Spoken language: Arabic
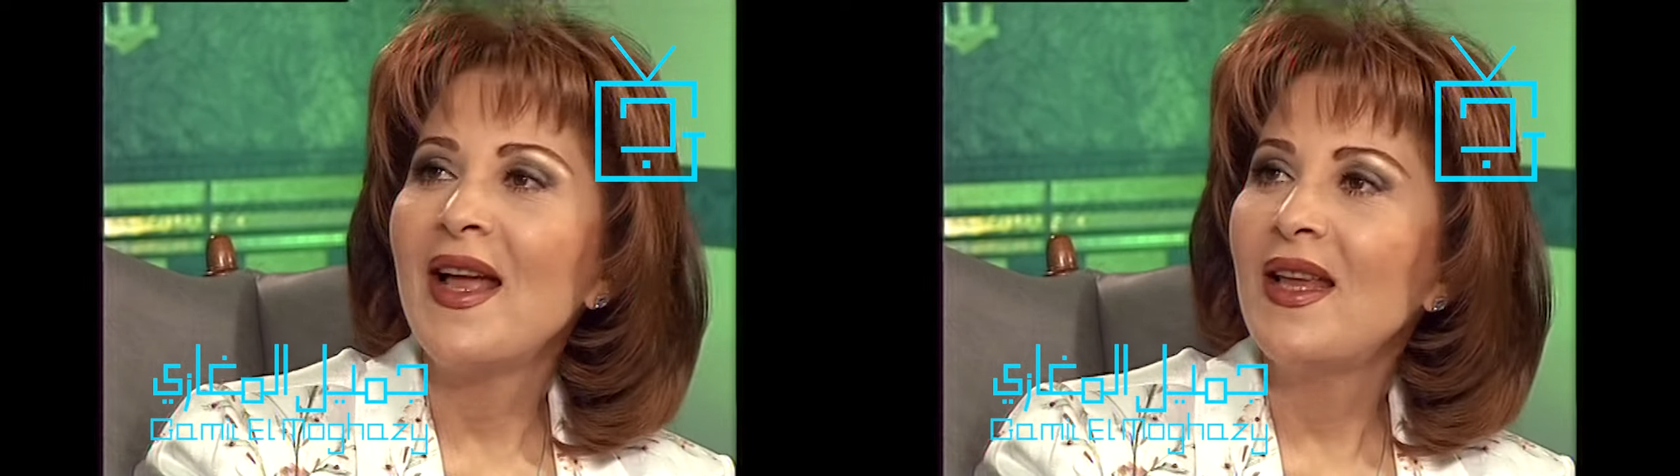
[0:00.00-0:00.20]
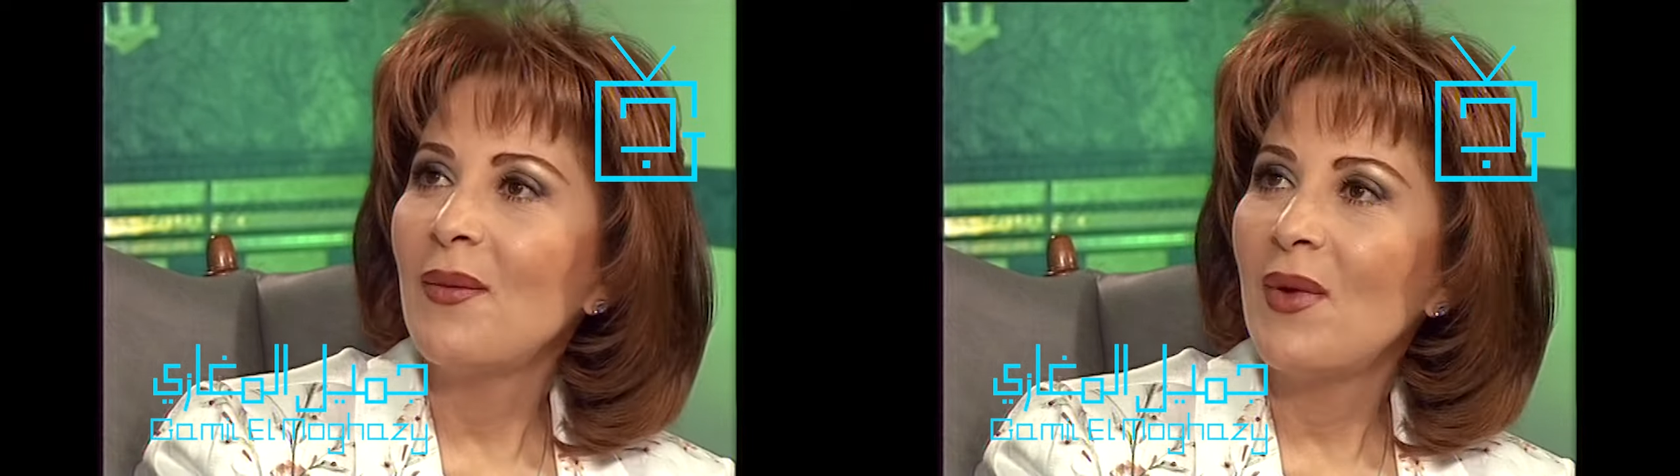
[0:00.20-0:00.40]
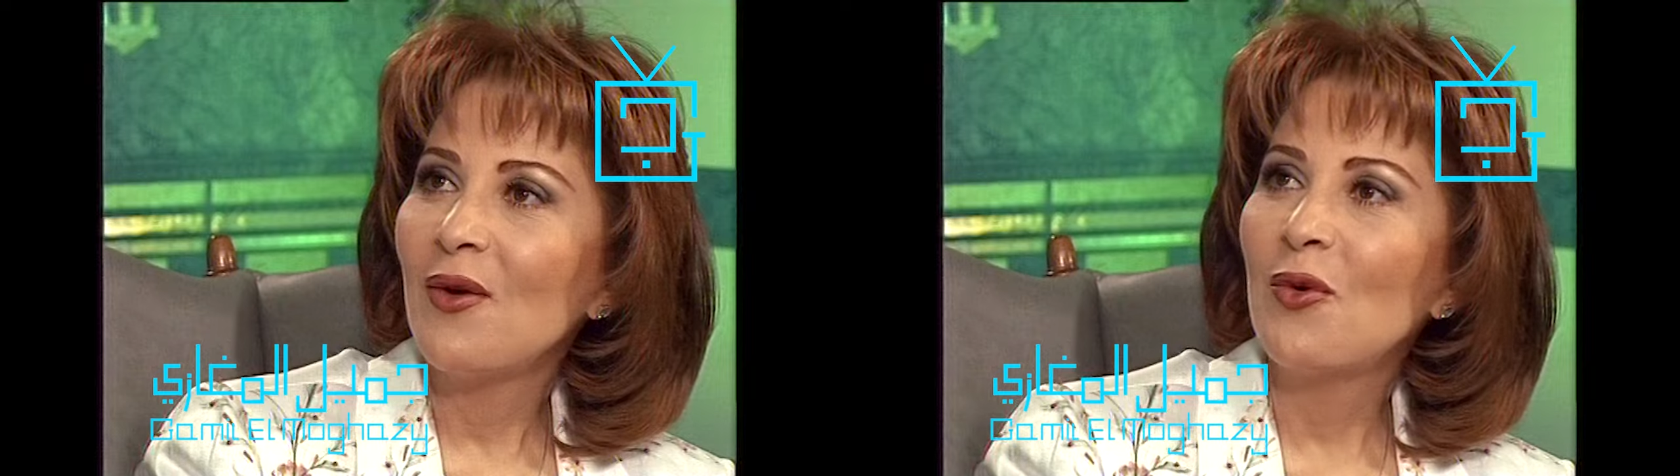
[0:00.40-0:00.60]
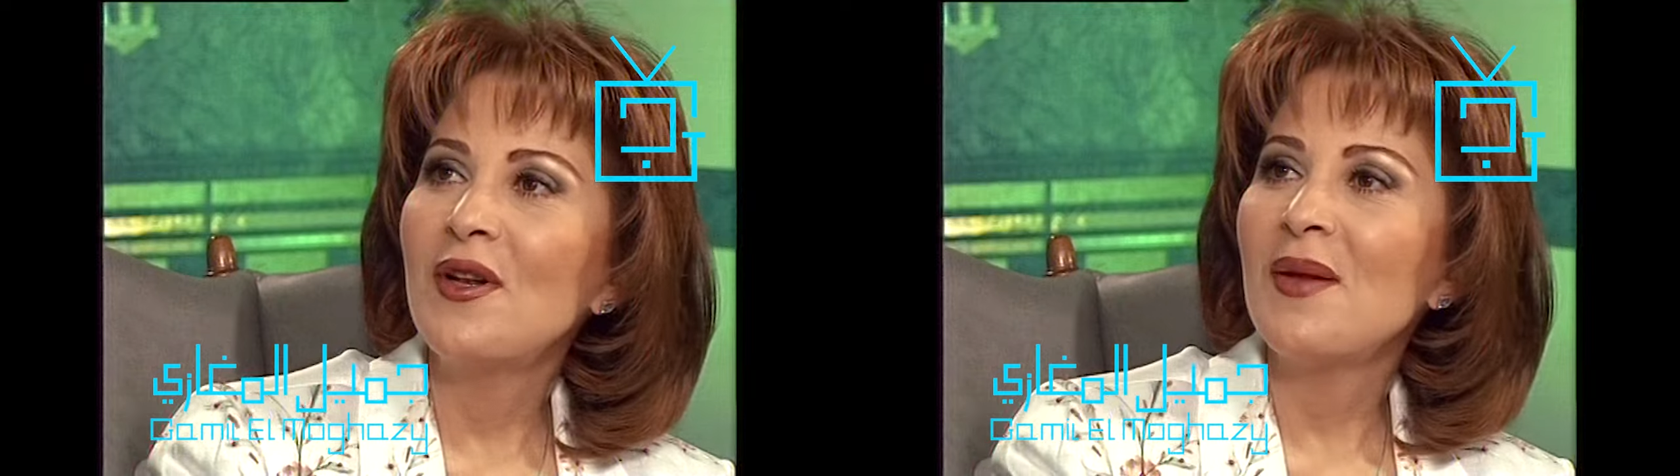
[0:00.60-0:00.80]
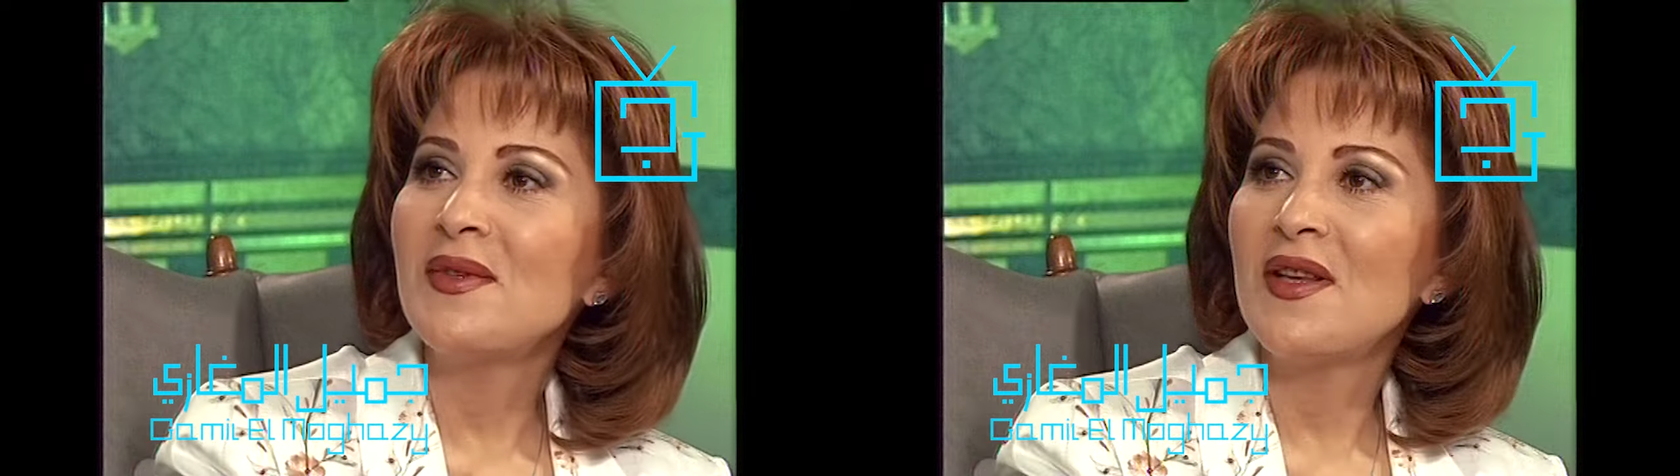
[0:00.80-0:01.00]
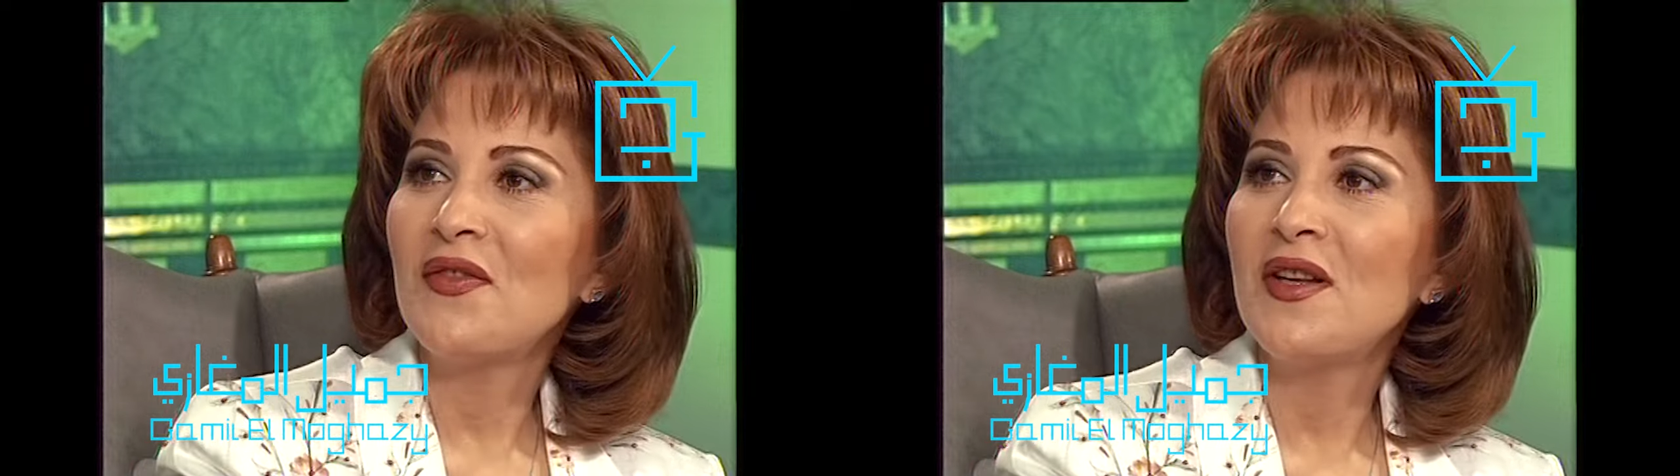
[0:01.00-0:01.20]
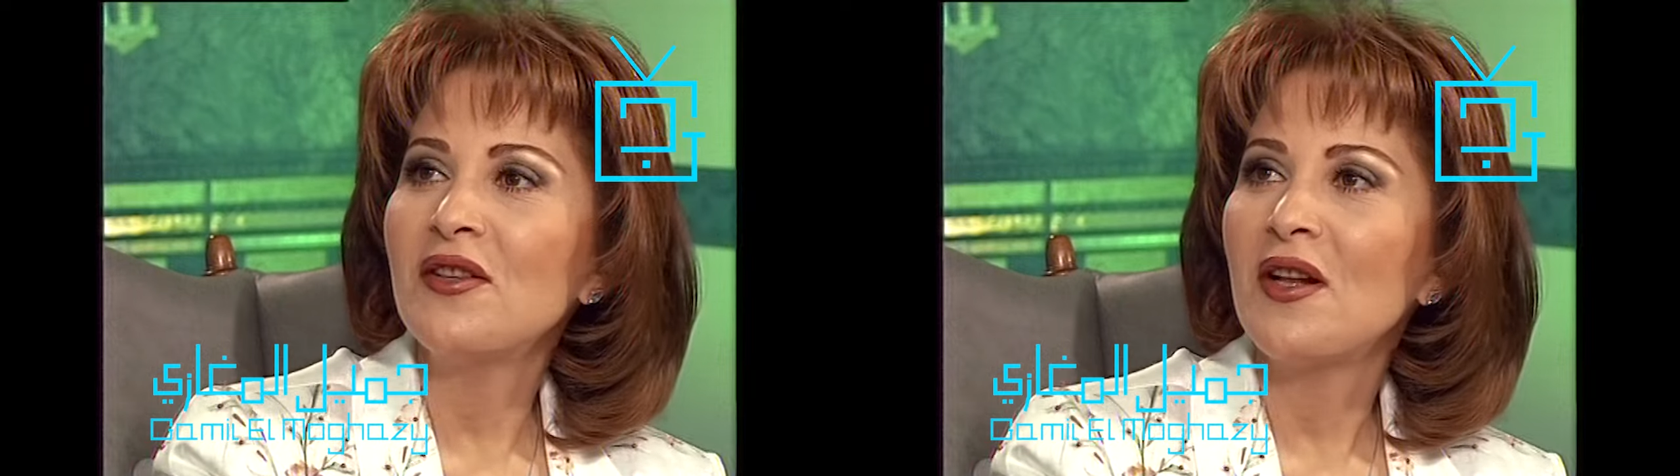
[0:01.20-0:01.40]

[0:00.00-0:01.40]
ايامها كنا مسافرين